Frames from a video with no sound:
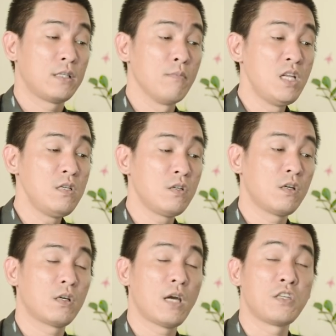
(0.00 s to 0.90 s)
bính
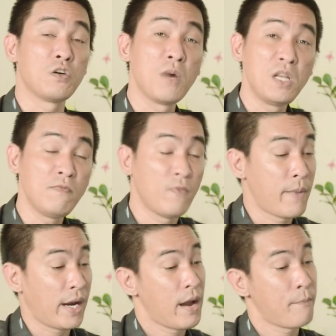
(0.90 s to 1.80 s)
cái chữ bính về
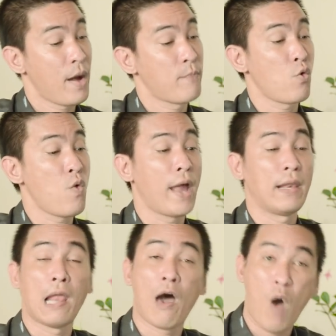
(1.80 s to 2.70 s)
mặt nập âm ngũ
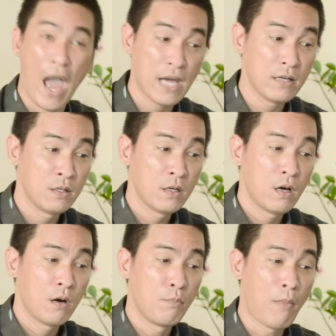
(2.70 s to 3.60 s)
hành là hỏa
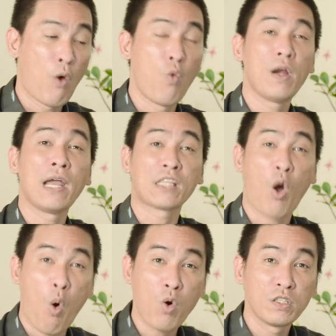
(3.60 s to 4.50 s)
mậu là
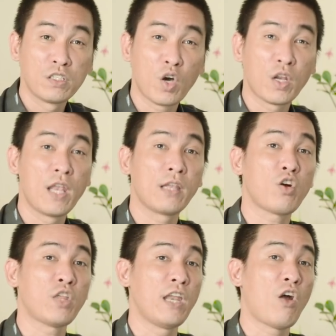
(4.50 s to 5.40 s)
thổ cho nên
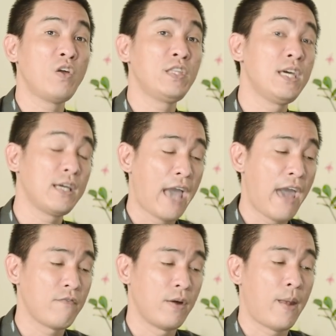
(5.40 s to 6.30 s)
có thể nói thiên
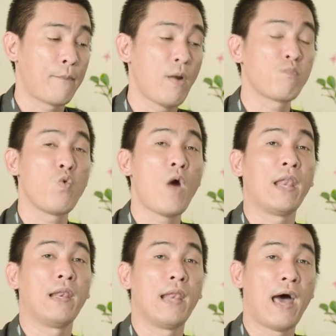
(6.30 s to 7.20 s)
can về mặt âm ngũ
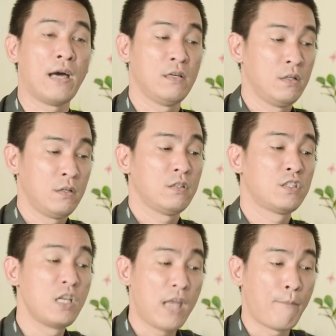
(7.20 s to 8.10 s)
hành là
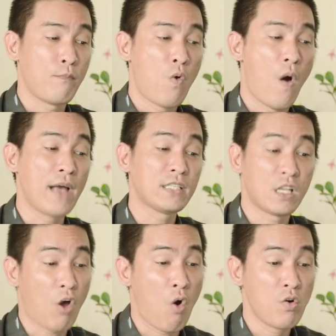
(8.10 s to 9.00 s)
sinh nhập hỏa
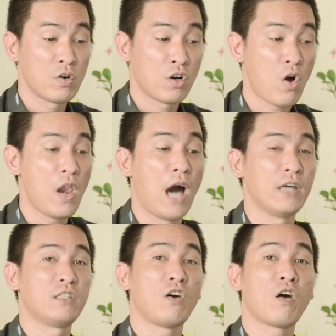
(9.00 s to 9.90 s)
sinh thổ có
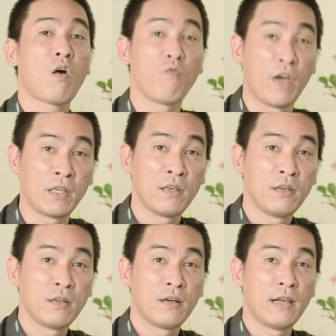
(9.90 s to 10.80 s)
lợi cho công việc
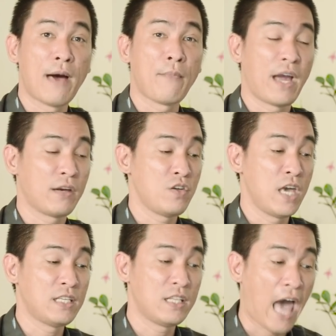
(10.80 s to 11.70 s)
làm ăn nó
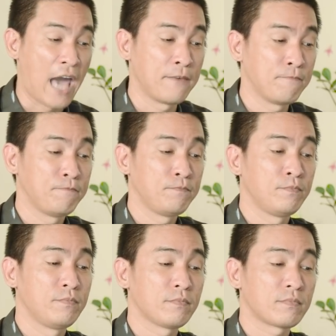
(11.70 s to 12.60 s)
dễ sinh tài
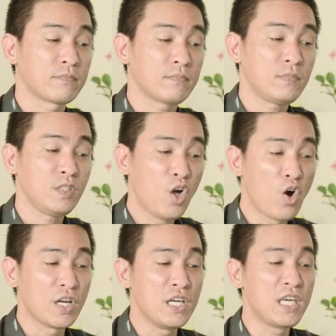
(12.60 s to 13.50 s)

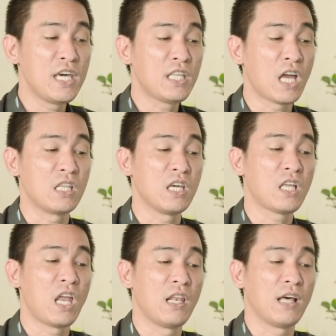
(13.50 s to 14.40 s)
còn địa chi thìn với
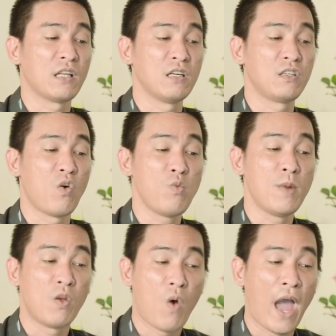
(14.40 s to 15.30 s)
thìn là tự chủ
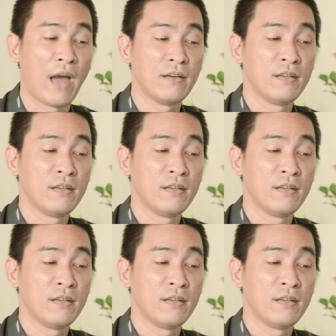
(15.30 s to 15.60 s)
bình hòa